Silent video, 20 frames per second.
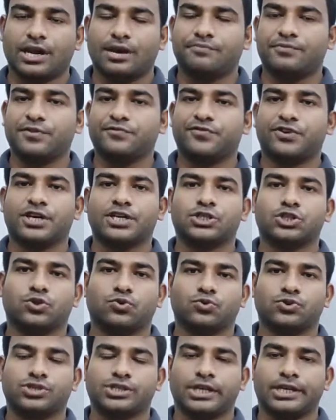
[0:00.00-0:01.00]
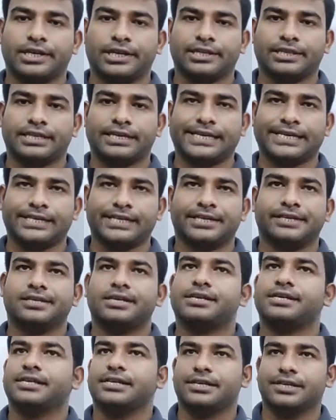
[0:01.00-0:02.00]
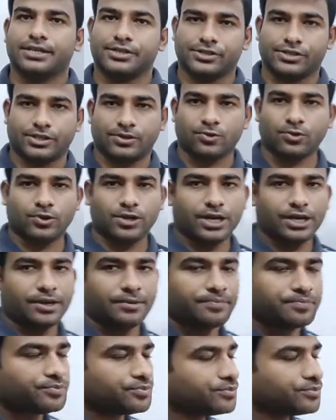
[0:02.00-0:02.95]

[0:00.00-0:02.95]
यहाँ पे फर्स्ट क्वेश्चन लेते हैं रेडियन डिग्री से ओके